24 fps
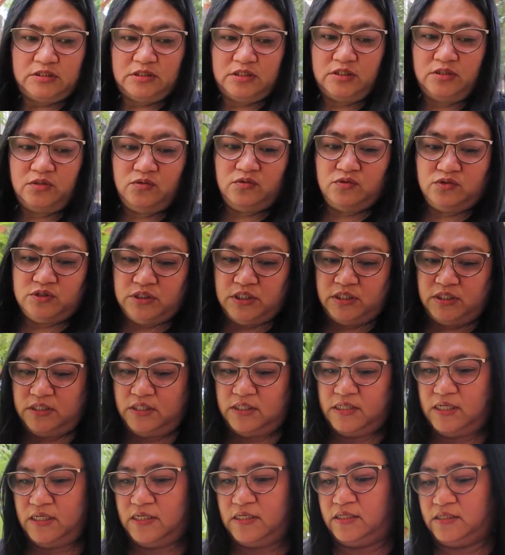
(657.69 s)
Dito ko siya
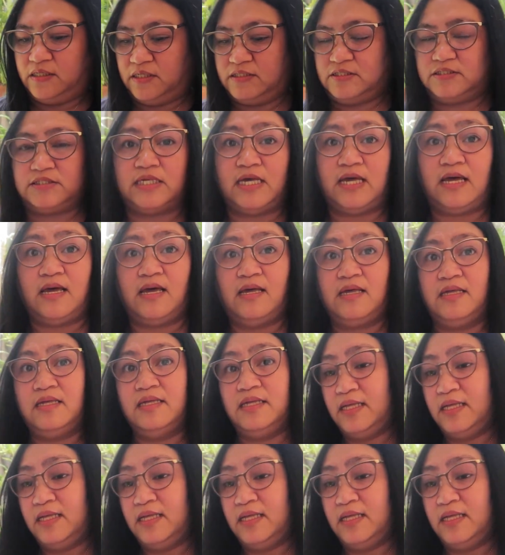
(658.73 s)
nilalagay sa